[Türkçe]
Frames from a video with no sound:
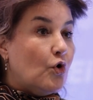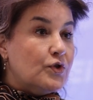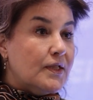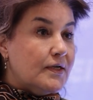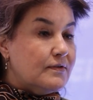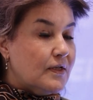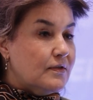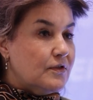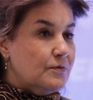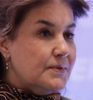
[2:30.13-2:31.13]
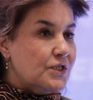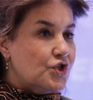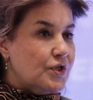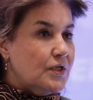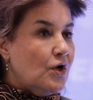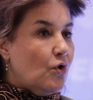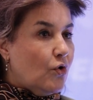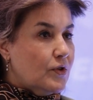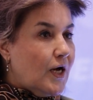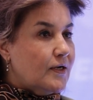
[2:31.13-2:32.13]
odaları tanıdığımız için
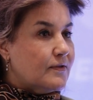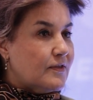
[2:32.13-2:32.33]
onlarla